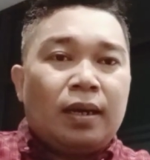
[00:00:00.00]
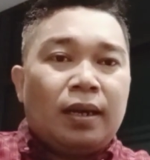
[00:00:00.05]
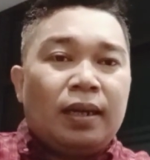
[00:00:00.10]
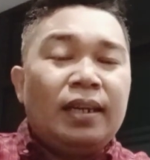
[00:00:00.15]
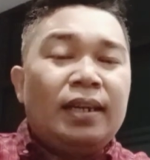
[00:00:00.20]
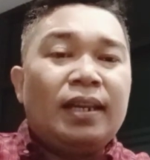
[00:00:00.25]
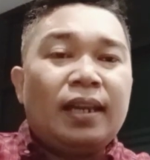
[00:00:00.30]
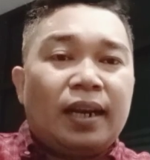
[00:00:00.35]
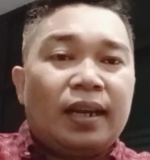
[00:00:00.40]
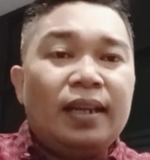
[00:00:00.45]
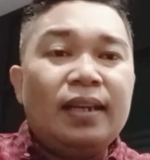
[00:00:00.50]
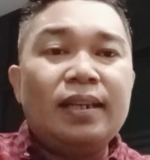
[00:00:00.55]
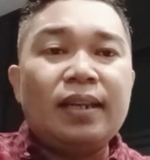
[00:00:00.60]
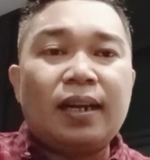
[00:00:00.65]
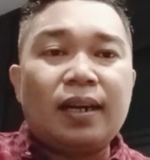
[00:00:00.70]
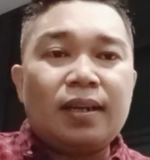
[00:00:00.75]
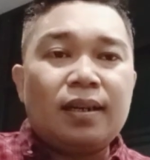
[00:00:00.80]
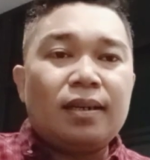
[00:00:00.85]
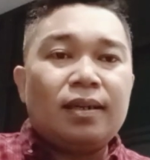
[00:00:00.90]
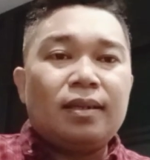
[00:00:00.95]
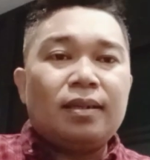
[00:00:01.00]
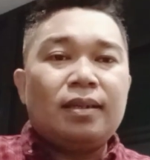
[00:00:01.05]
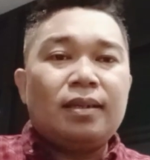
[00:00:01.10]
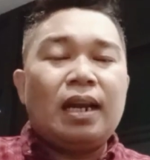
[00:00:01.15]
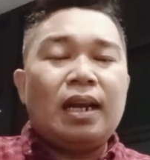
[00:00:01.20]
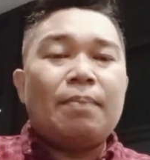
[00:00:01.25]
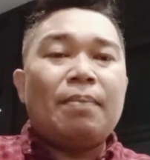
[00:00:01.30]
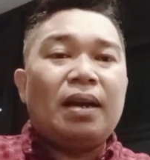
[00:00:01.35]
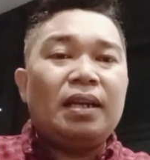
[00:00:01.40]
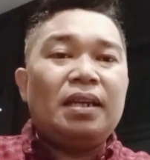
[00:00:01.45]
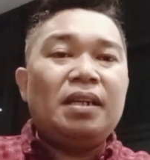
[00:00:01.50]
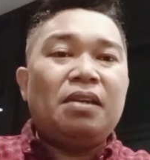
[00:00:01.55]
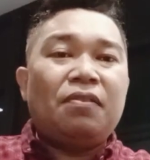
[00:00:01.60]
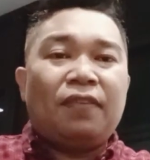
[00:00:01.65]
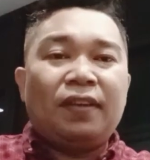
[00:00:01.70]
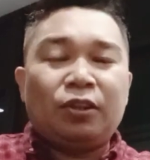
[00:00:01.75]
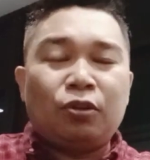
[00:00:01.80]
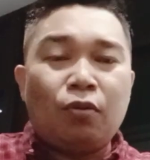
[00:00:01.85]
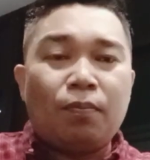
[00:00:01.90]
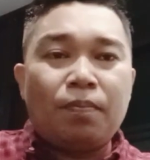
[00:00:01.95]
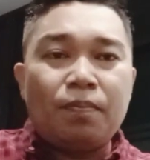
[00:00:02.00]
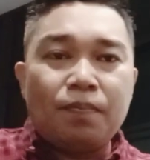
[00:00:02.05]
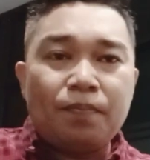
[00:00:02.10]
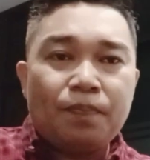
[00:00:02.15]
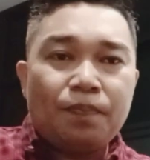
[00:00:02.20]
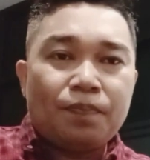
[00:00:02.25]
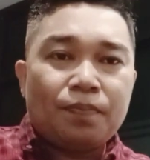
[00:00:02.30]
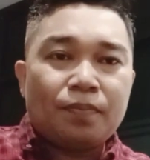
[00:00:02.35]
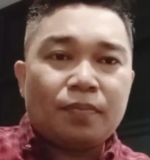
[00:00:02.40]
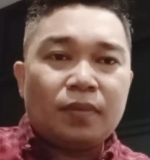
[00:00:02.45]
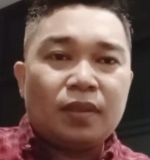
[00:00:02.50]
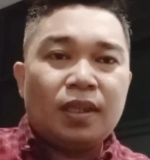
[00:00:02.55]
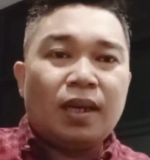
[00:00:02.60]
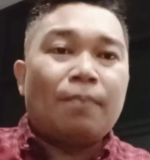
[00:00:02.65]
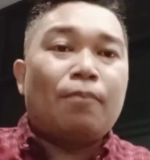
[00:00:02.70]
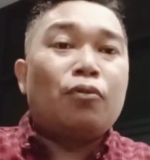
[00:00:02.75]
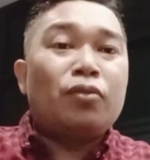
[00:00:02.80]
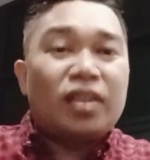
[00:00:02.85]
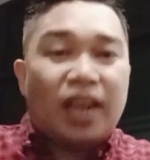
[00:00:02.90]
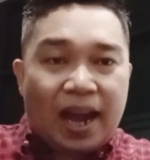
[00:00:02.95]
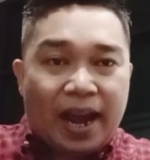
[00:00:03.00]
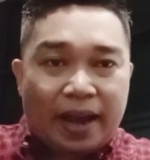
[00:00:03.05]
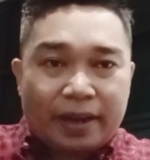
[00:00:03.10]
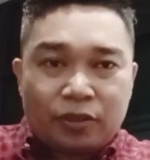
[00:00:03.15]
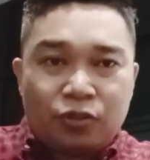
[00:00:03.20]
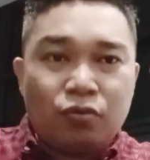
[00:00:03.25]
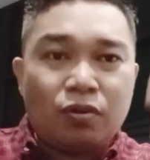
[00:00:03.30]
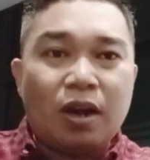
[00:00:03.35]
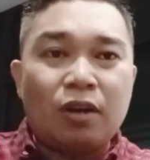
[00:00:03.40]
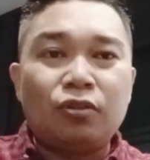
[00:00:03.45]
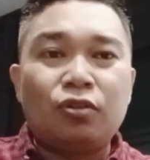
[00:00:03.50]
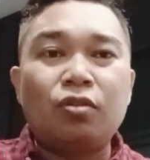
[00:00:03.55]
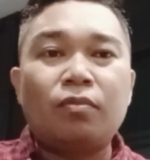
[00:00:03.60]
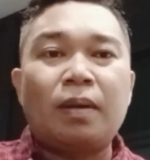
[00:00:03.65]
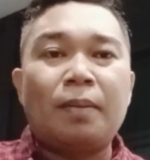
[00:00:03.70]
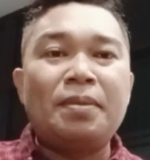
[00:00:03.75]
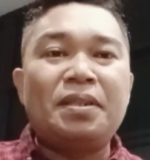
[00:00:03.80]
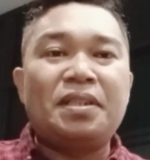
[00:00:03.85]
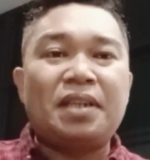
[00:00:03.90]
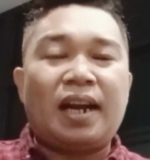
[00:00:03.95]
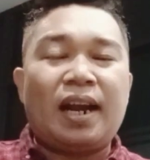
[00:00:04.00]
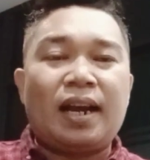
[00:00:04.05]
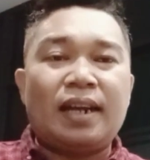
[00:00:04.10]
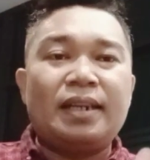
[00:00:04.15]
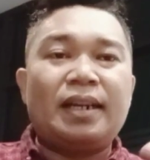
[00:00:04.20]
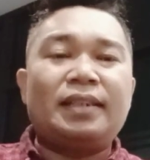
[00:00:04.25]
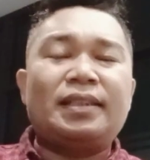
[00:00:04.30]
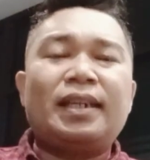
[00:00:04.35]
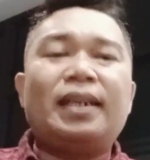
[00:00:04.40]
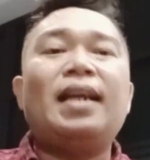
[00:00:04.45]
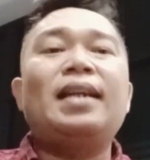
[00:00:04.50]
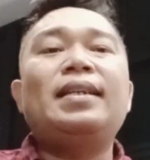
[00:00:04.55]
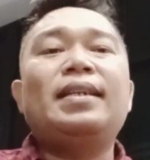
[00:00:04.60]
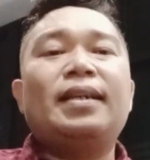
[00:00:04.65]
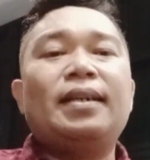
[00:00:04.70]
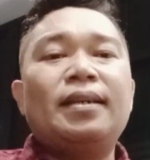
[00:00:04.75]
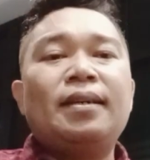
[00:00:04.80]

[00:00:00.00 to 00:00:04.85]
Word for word: leader-leader dalam hal ini Fitup yang punya hak juga untuk membicarakan dari channelnya.